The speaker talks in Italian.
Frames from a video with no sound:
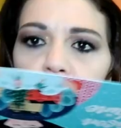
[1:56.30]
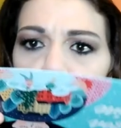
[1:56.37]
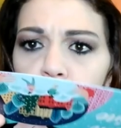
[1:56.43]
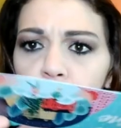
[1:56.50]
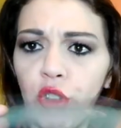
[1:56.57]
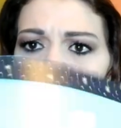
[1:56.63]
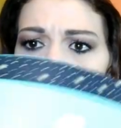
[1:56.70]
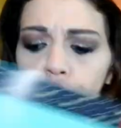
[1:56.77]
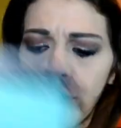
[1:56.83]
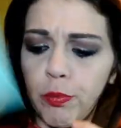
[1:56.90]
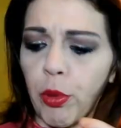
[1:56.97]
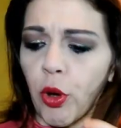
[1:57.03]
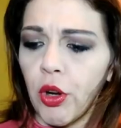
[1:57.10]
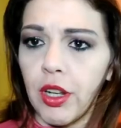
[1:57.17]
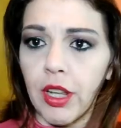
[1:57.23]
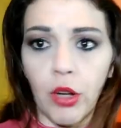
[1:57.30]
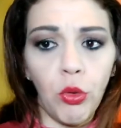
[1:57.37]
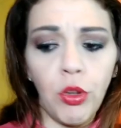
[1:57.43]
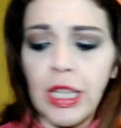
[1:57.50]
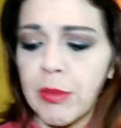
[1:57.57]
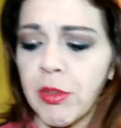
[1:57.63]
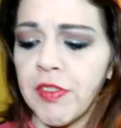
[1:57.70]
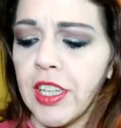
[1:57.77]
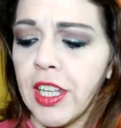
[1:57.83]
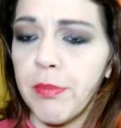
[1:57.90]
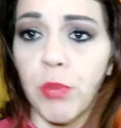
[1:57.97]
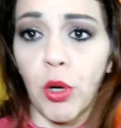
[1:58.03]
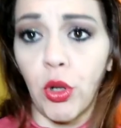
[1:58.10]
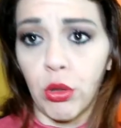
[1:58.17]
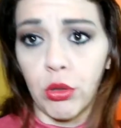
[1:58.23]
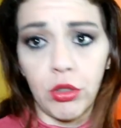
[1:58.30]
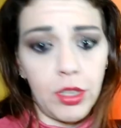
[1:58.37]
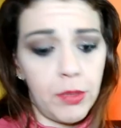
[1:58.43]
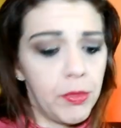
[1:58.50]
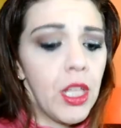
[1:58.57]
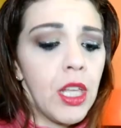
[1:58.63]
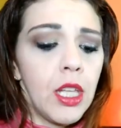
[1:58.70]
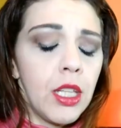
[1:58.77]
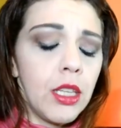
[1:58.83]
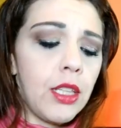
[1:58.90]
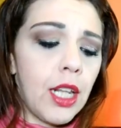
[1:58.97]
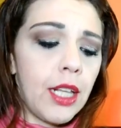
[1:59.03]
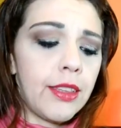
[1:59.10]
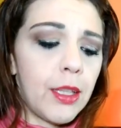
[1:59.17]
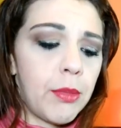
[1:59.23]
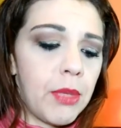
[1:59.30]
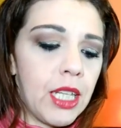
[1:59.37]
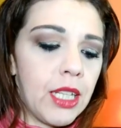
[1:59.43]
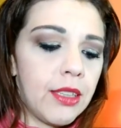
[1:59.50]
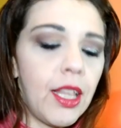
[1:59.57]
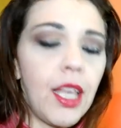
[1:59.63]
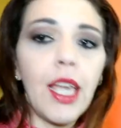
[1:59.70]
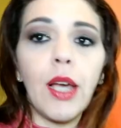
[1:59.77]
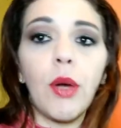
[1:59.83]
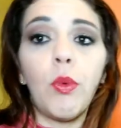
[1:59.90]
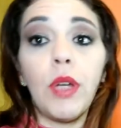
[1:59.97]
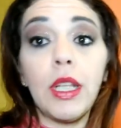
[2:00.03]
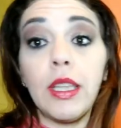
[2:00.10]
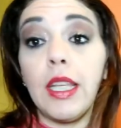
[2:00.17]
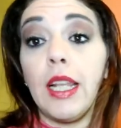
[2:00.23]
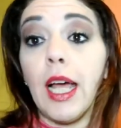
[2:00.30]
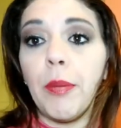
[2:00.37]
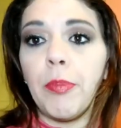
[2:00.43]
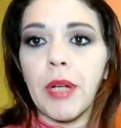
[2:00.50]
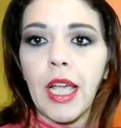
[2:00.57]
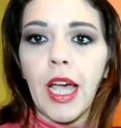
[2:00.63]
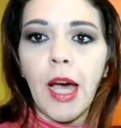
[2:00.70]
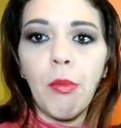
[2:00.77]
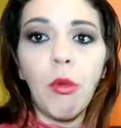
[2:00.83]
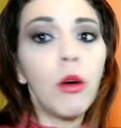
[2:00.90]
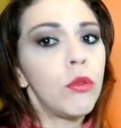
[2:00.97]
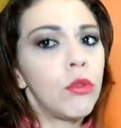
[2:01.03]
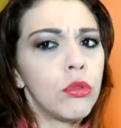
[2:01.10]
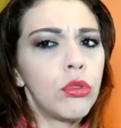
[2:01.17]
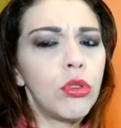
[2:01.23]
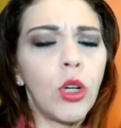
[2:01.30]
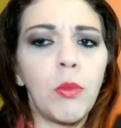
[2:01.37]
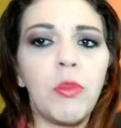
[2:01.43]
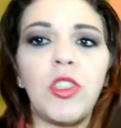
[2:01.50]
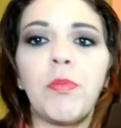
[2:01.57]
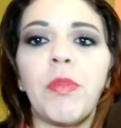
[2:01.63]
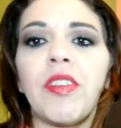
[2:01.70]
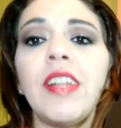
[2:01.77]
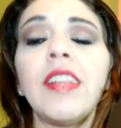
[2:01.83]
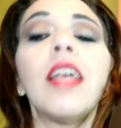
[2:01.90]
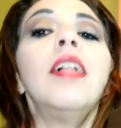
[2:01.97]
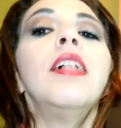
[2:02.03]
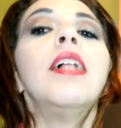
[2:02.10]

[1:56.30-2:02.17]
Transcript: qui ci sono gli spoiler noi andiamo a vedere i prodotti direttamente e quindi la apriamo non so come si presenta